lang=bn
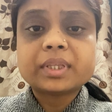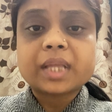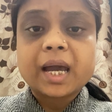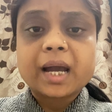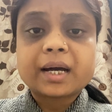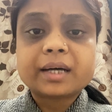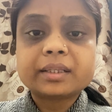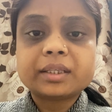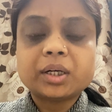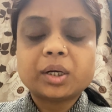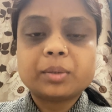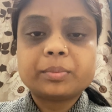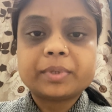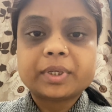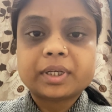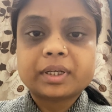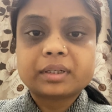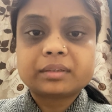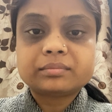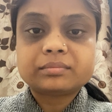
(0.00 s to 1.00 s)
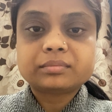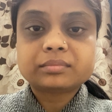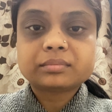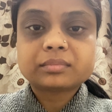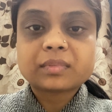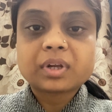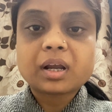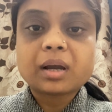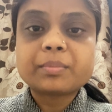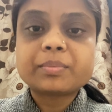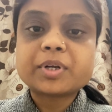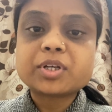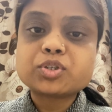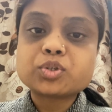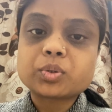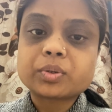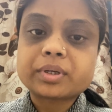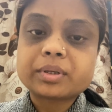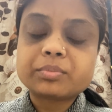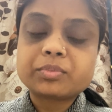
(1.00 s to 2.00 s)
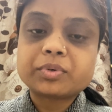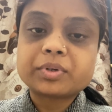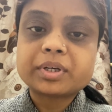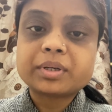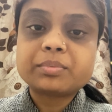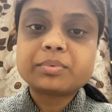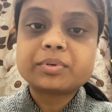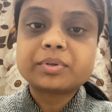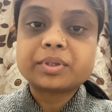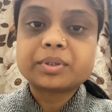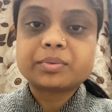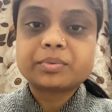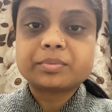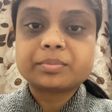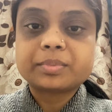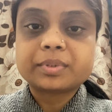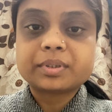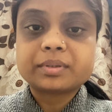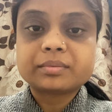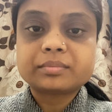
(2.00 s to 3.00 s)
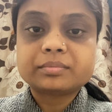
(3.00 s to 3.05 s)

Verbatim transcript: দেখাতে হবে না আপনার চোখে মুখেই ফুটে উঠবে